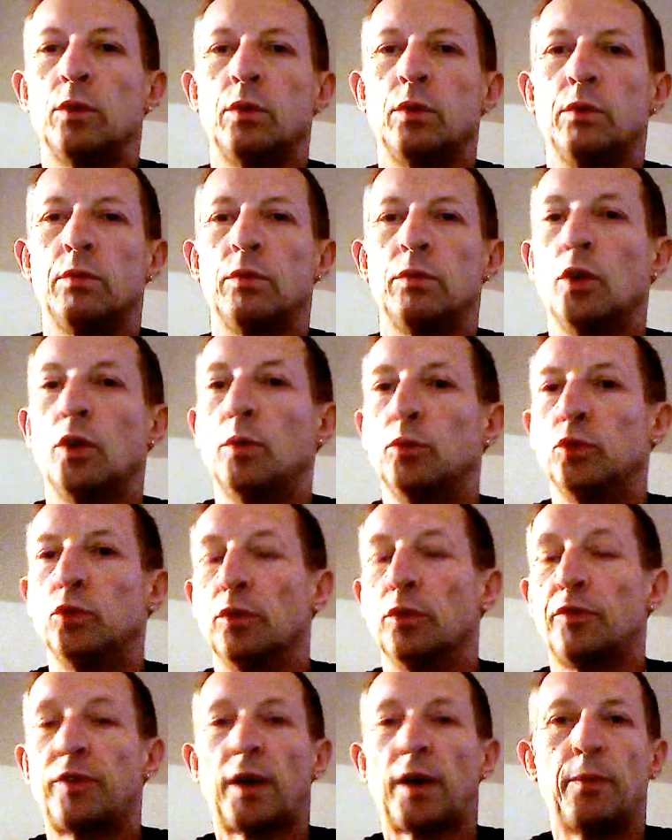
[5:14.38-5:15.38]
d'homme ou
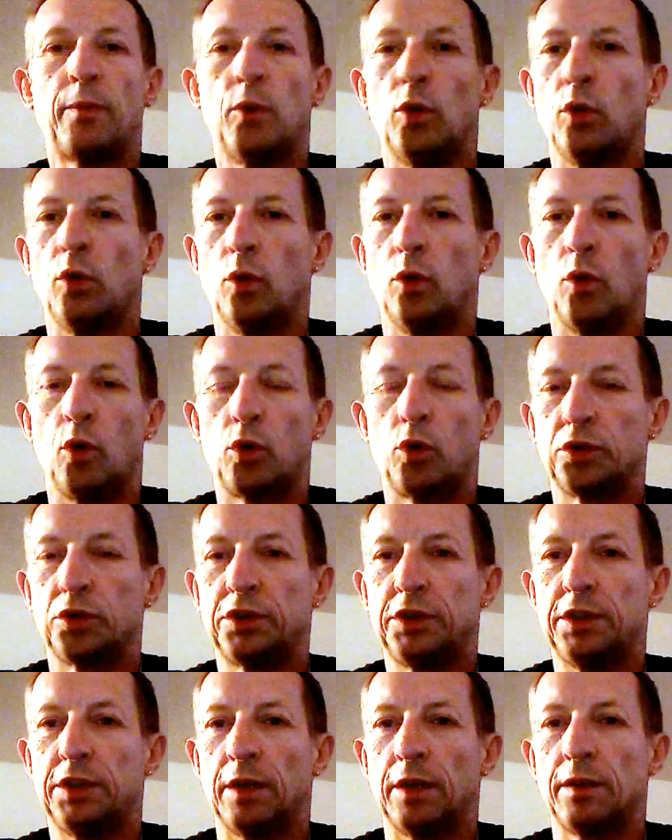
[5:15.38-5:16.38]
de femme euh, au
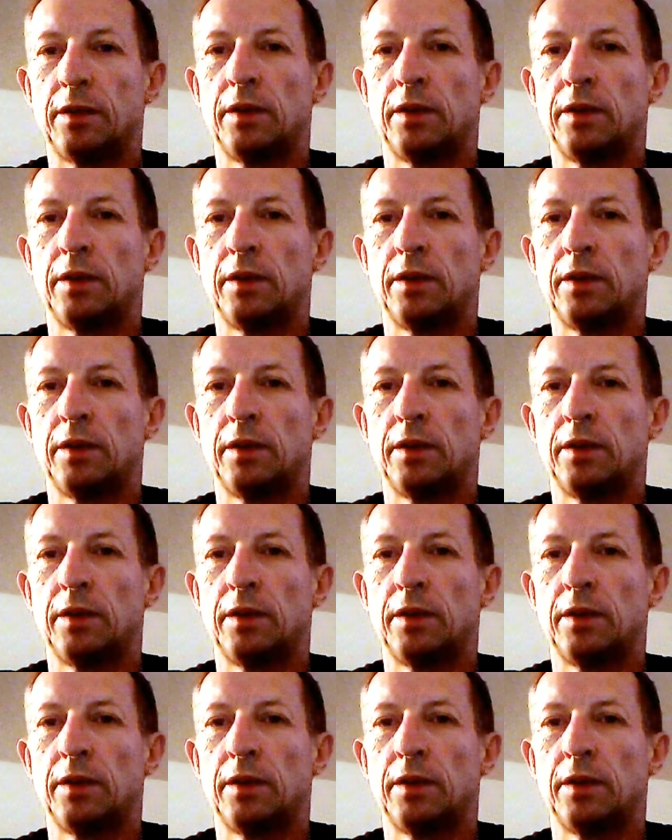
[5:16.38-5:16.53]
quotidien.